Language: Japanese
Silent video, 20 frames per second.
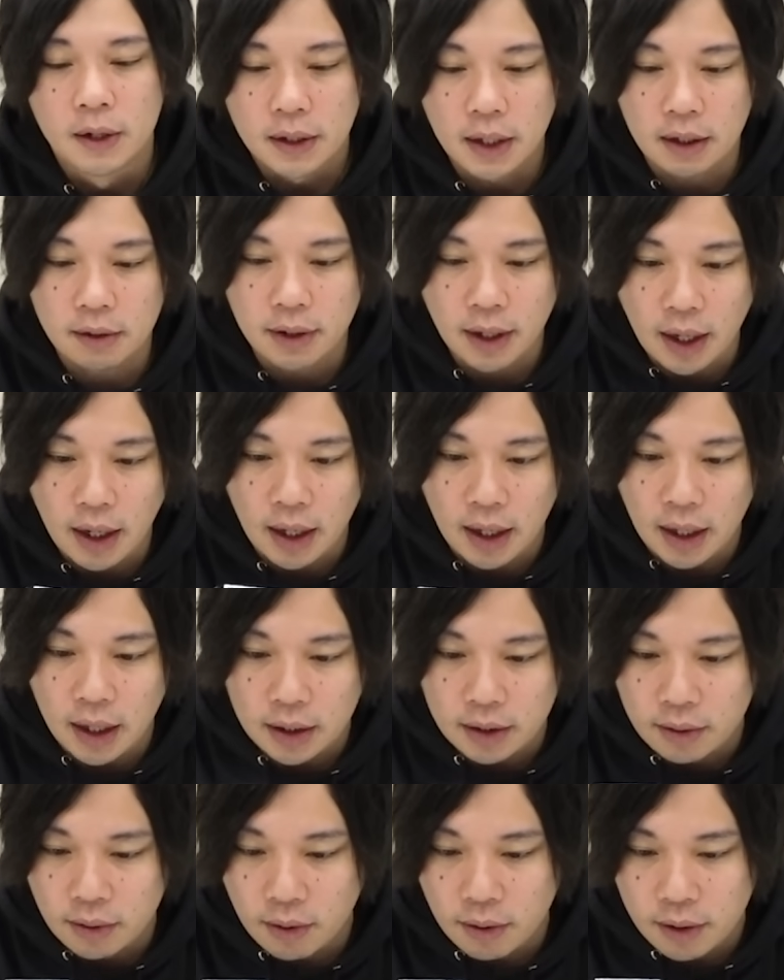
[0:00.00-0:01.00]
なので、
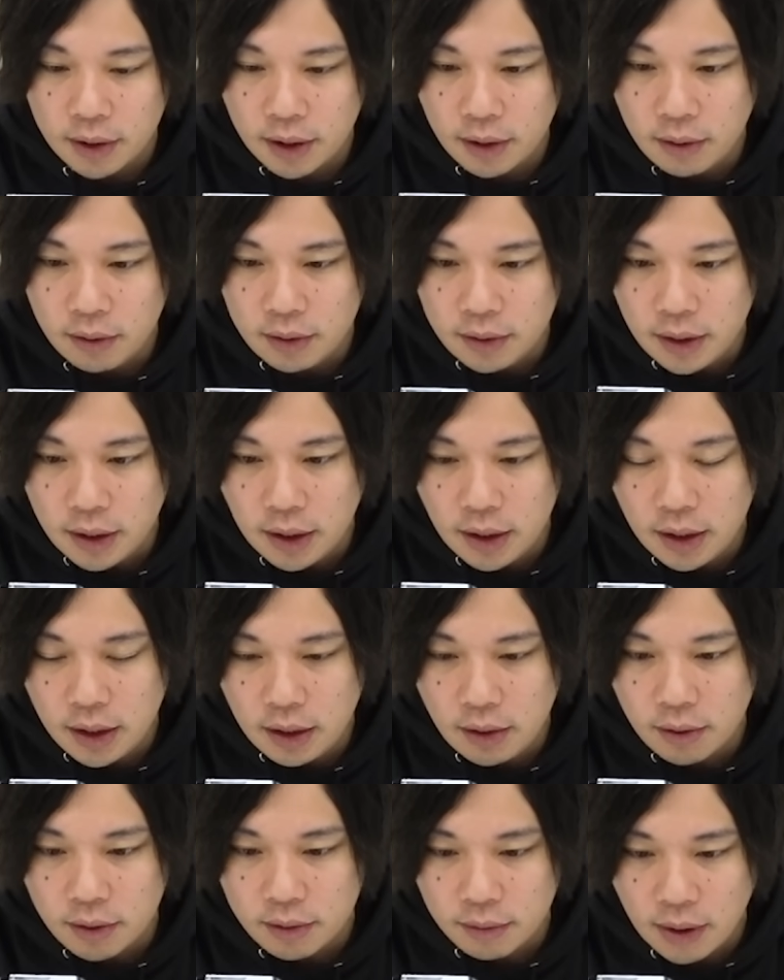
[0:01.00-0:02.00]
えーと、基本的
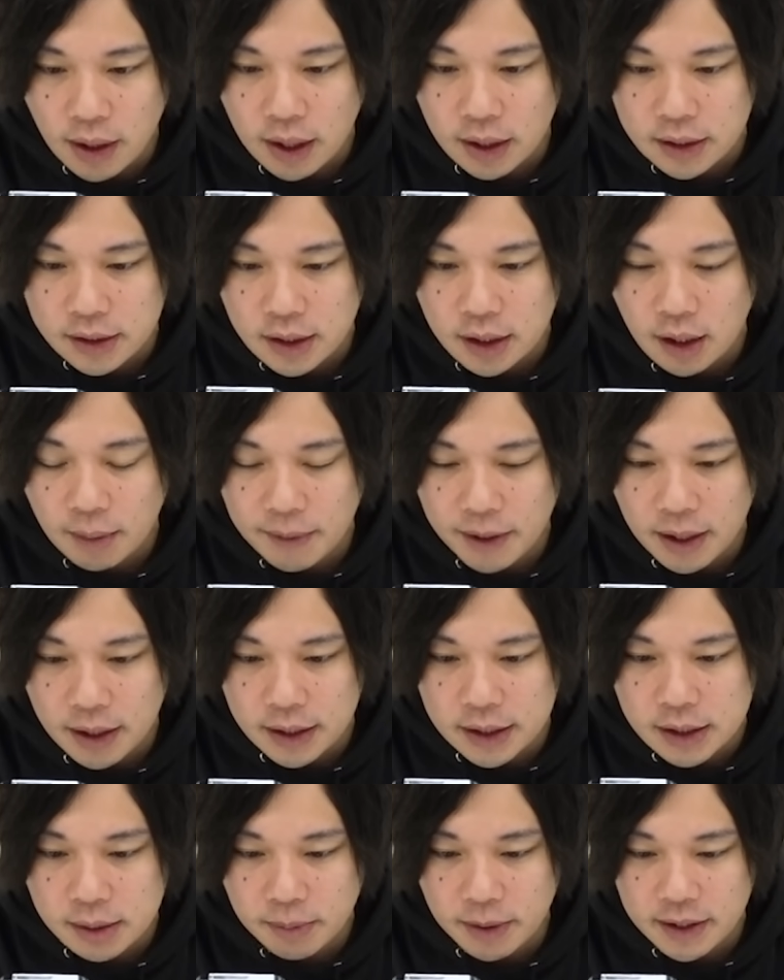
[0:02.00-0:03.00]
に威力は草壁
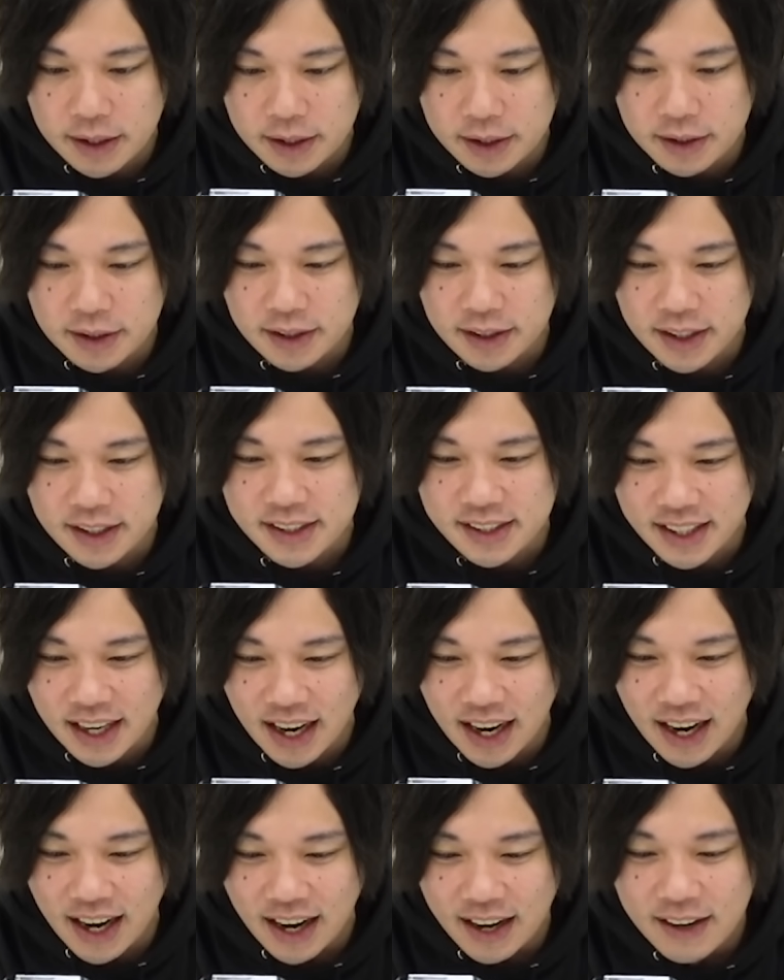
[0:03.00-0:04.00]
が一番低いんです
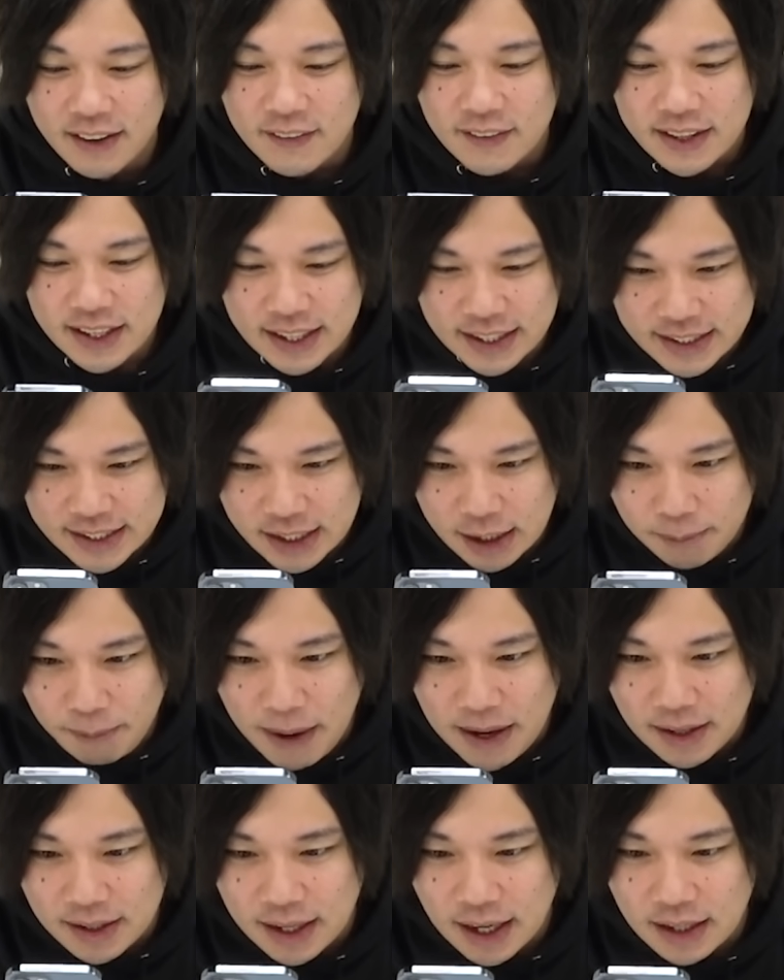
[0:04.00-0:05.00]
が、一
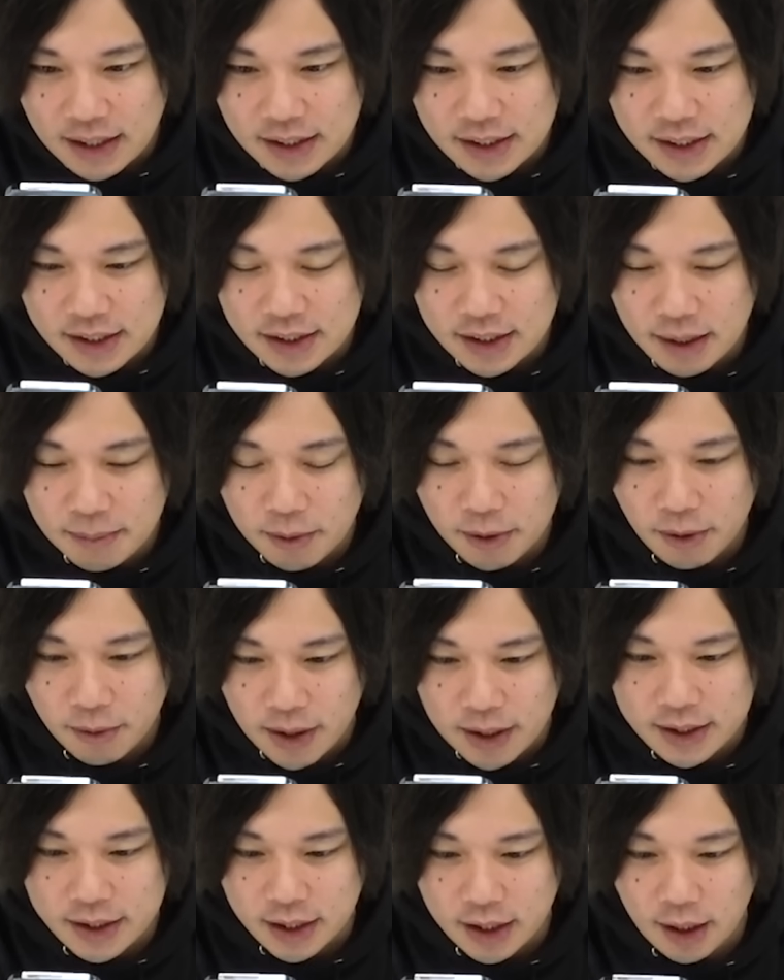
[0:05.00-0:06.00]
番肝心なもの
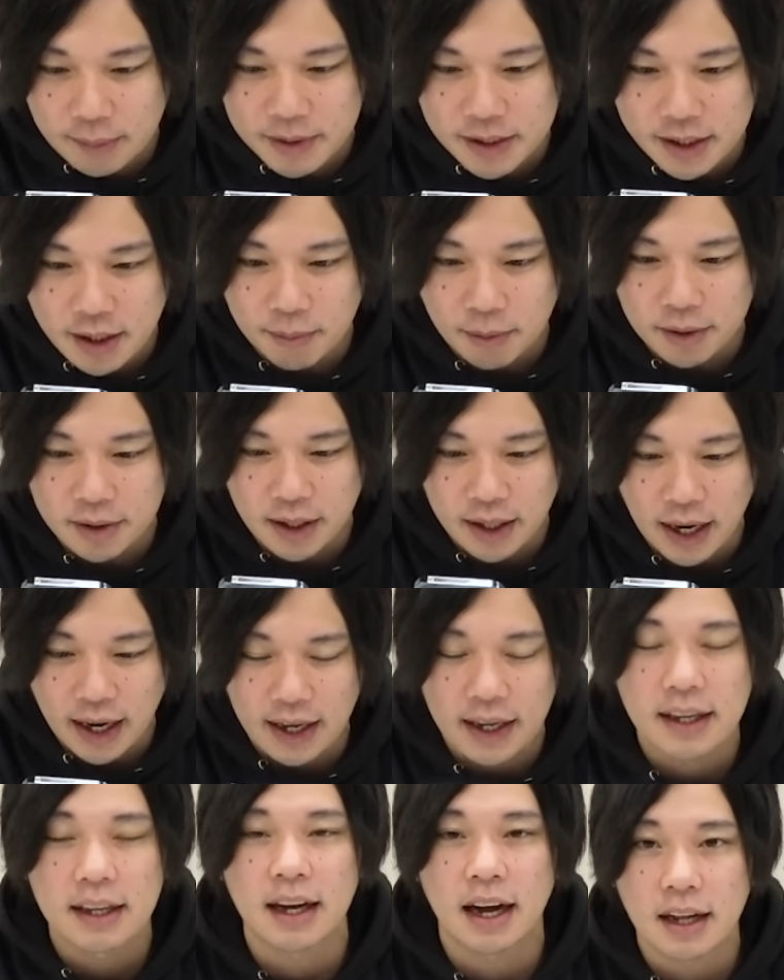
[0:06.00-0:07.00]
は草壁しか持ってな
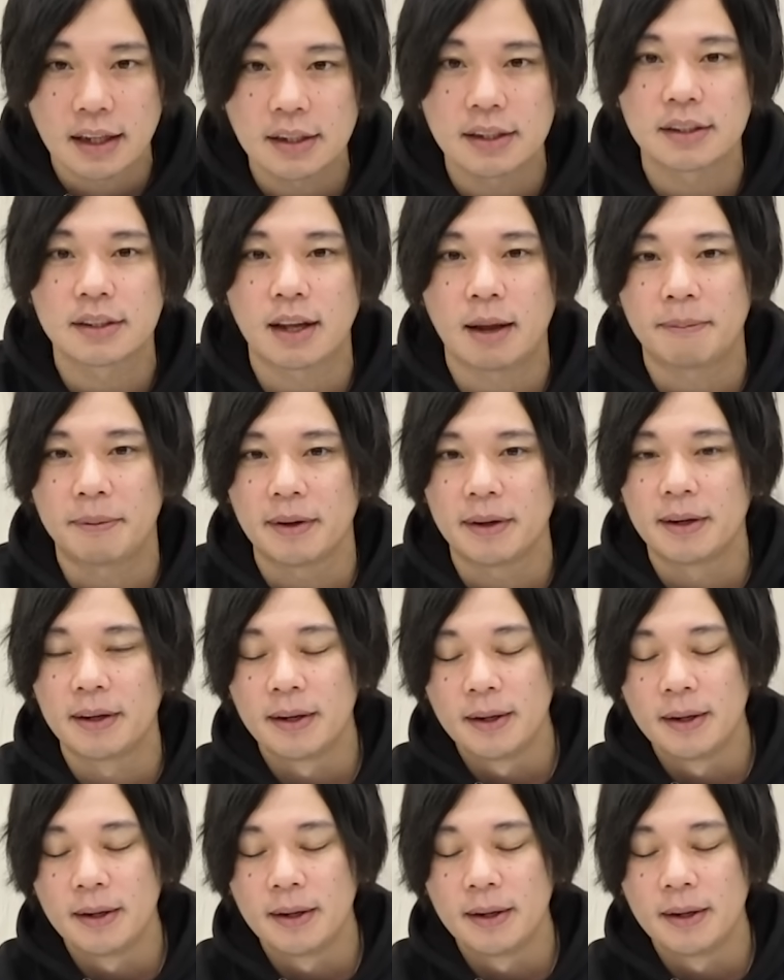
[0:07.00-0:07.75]
い。貫通タイプ。